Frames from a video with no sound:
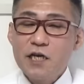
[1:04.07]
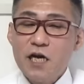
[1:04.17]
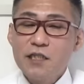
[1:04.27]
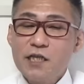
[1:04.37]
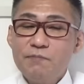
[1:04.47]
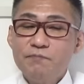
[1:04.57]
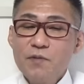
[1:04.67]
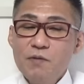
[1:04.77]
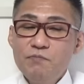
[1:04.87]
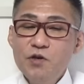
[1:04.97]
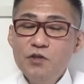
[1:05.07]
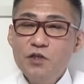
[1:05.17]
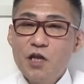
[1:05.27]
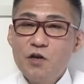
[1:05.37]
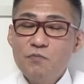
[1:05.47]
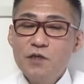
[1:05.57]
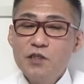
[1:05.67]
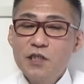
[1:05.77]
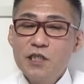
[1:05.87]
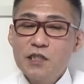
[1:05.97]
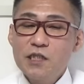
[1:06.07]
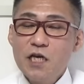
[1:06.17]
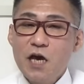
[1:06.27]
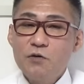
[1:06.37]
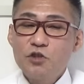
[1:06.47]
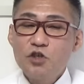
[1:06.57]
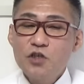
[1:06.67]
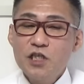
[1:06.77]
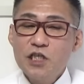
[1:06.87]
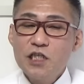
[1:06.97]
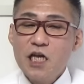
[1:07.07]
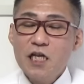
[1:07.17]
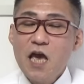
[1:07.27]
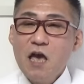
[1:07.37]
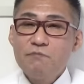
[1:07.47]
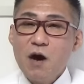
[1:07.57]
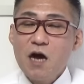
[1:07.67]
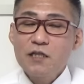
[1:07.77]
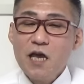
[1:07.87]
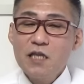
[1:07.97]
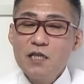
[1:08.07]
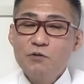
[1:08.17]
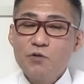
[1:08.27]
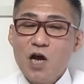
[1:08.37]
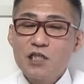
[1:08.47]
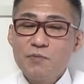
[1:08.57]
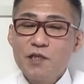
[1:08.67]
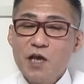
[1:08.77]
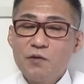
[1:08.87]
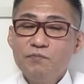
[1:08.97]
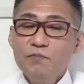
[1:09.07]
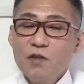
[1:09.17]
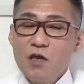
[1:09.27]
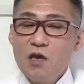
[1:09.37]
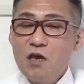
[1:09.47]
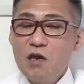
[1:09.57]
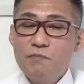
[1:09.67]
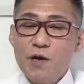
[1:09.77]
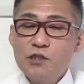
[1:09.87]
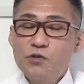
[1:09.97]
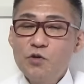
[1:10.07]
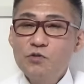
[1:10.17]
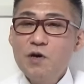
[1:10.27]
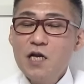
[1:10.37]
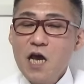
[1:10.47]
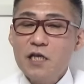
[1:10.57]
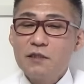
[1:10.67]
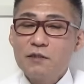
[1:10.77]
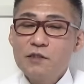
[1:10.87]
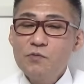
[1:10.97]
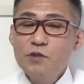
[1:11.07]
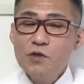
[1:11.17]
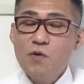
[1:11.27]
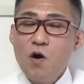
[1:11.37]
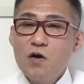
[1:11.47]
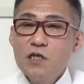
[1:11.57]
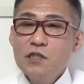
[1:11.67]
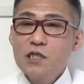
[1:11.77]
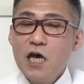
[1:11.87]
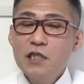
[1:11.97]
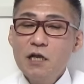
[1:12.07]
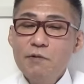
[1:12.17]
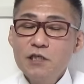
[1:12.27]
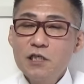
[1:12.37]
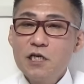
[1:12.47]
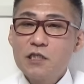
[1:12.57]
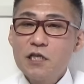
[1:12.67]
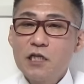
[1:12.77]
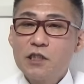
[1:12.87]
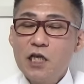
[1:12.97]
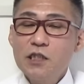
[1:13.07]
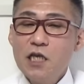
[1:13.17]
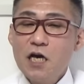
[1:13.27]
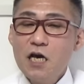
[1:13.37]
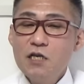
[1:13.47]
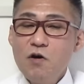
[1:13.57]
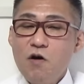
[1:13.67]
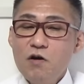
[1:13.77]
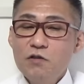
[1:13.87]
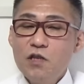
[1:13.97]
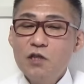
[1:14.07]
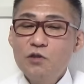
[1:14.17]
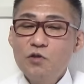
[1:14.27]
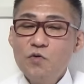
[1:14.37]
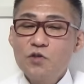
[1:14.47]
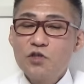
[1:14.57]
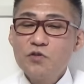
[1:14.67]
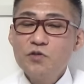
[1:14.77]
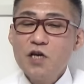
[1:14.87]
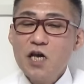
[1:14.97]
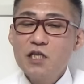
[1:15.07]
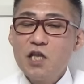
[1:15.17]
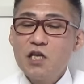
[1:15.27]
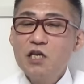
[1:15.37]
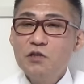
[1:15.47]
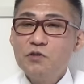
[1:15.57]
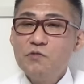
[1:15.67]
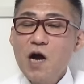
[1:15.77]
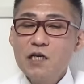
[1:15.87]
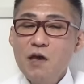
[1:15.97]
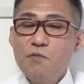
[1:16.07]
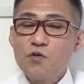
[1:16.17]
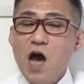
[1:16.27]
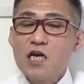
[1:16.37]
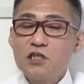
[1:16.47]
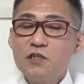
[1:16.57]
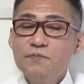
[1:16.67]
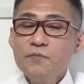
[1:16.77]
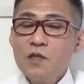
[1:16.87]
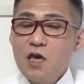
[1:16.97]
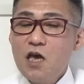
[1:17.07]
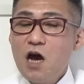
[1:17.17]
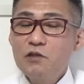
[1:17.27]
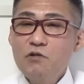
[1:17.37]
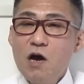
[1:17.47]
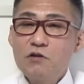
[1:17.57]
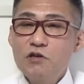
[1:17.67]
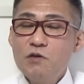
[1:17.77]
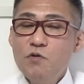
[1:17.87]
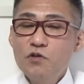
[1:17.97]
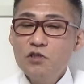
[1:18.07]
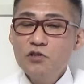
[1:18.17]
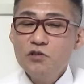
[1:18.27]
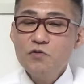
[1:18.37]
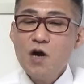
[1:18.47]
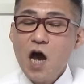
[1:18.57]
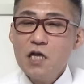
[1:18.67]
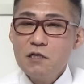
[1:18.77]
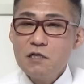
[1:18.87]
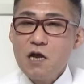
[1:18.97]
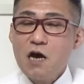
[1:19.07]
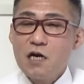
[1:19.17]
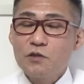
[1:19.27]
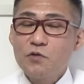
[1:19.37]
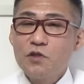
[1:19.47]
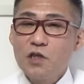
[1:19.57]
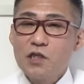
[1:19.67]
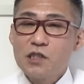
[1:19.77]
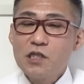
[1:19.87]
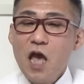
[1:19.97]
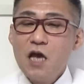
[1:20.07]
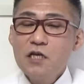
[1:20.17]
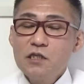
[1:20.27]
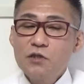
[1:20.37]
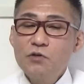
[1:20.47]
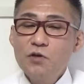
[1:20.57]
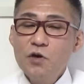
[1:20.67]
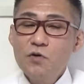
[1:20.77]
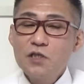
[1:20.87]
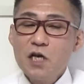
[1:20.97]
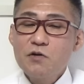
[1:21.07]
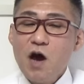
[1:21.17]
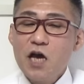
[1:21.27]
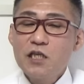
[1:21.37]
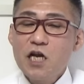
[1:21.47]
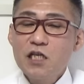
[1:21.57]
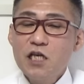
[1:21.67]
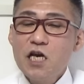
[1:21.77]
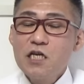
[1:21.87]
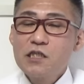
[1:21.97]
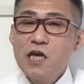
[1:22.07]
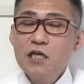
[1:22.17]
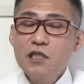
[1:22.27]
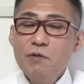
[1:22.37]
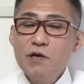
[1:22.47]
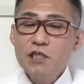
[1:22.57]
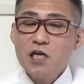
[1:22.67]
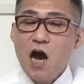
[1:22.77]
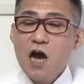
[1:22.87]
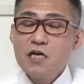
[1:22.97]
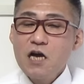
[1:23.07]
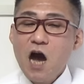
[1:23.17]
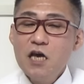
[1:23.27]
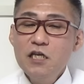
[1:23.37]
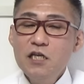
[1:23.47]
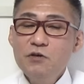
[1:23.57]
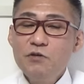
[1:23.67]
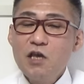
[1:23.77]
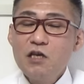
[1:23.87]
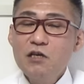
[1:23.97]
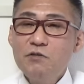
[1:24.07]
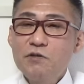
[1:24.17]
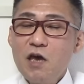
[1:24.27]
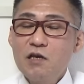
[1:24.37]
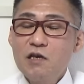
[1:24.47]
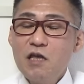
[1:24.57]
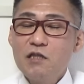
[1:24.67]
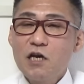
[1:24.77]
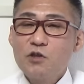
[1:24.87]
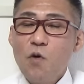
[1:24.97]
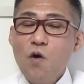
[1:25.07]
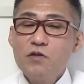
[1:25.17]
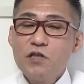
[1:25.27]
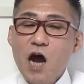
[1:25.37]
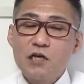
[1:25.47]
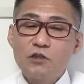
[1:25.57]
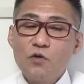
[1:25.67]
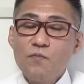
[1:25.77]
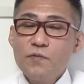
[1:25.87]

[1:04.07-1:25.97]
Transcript: 解散。プールでの水着撮影会を中心にしたり、まあ大変なこと始めたよ。えー、罰則はないっていう。そもそも、埼玉市がですね、全世界のネットを巡回できるわけもなく、えー、あとはあの、誹謗中傷があったからといってですね、その両者の間に、埼玉市が介入できる権限などなくと。